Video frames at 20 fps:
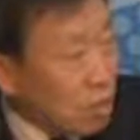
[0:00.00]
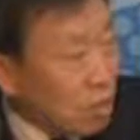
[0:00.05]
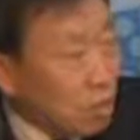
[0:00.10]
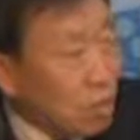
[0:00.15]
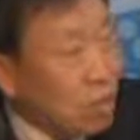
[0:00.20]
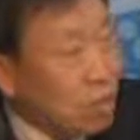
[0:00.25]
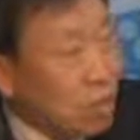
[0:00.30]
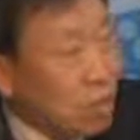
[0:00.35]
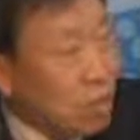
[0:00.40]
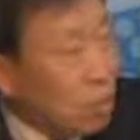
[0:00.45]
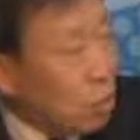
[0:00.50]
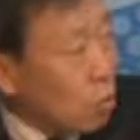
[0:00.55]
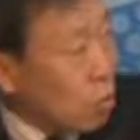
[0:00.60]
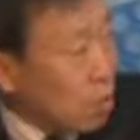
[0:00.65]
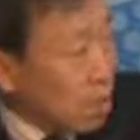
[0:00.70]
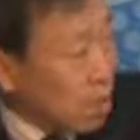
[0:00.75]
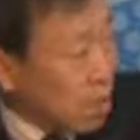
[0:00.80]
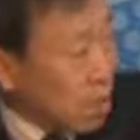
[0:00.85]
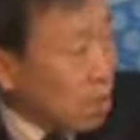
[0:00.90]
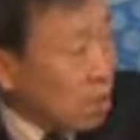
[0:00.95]
경제도
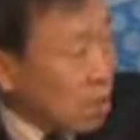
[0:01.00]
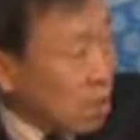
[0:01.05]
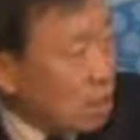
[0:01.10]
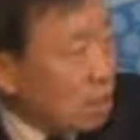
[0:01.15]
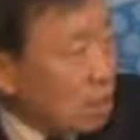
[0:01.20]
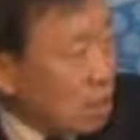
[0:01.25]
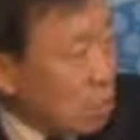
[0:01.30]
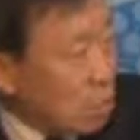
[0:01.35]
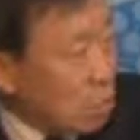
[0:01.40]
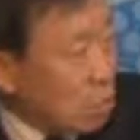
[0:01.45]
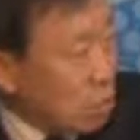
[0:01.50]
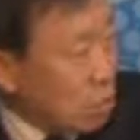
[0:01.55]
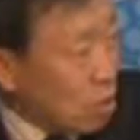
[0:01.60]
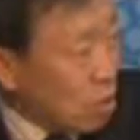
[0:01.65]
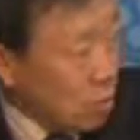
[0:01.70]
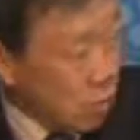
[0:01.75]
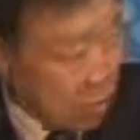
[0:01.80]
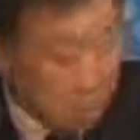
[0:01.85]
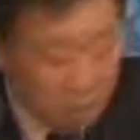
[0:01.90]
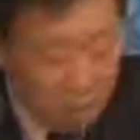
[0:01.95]
활성화시킨다고
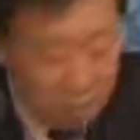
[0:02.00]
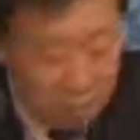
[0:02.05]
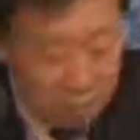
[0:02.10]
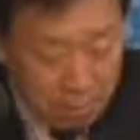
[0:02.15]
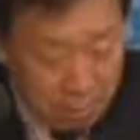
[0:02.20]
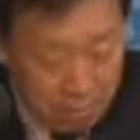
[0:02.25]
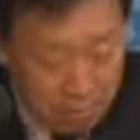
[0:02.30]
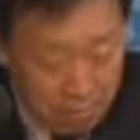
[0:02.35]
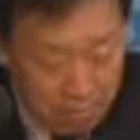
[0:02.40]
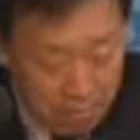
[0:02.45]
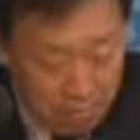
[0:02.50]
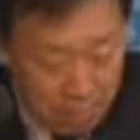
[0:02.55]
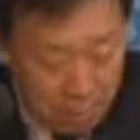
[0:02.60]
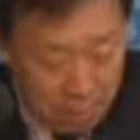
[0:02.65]
보는 거니다 예.